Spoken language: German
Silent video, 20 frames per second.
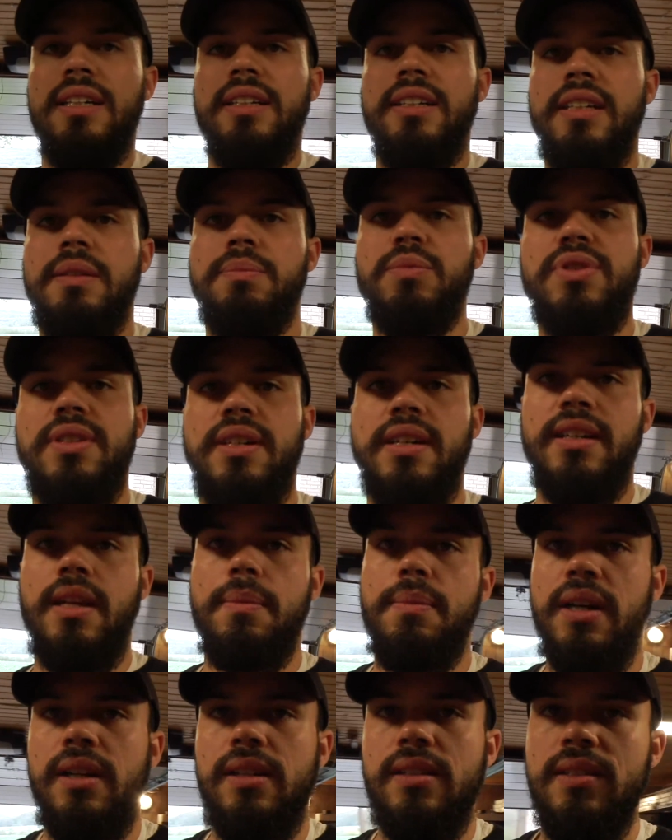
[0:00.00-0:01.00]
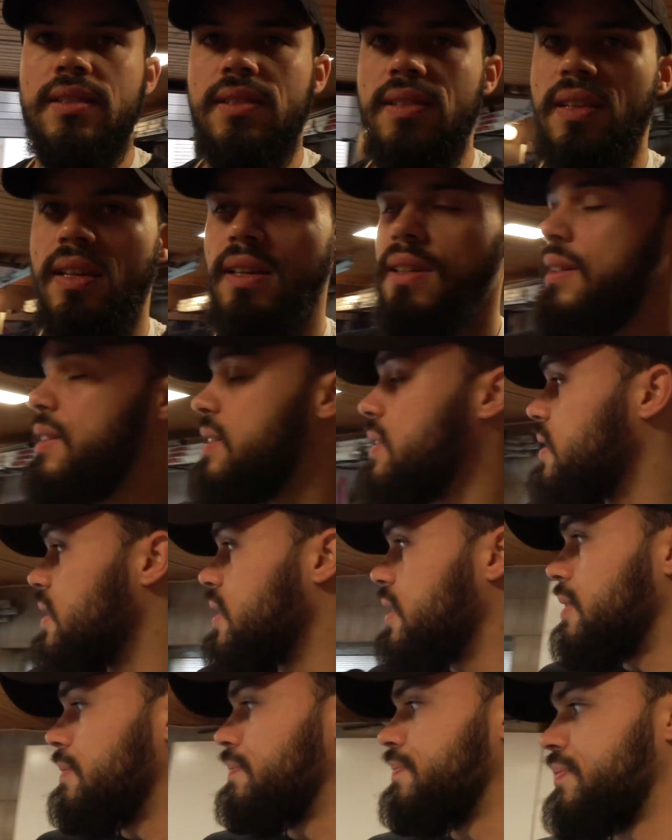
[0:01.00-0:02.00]
äh, ich muss sagen, der Mangel ist
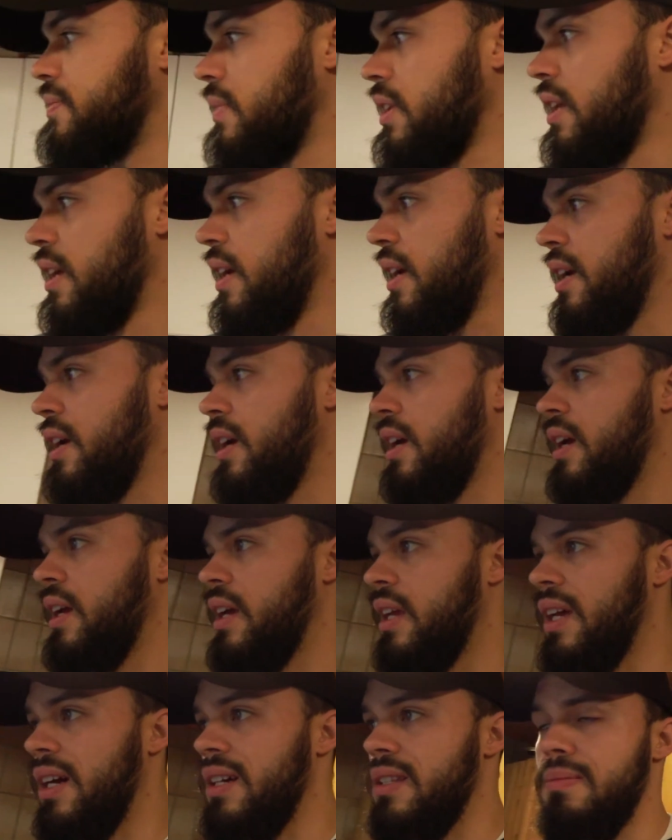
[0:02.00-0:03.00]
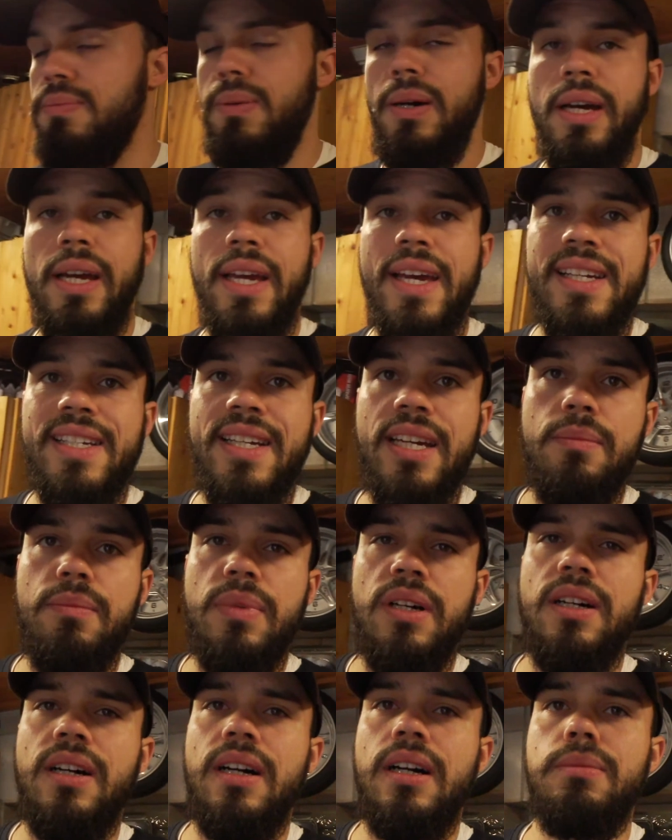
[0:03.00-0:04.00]
ähm, ja, zwar
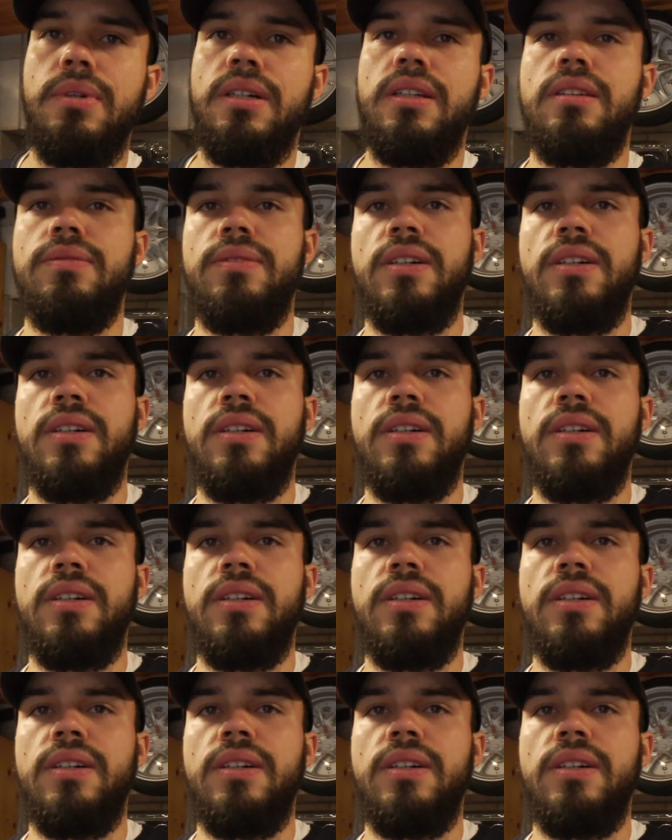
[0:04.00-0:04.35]
erkennbar, aber nicht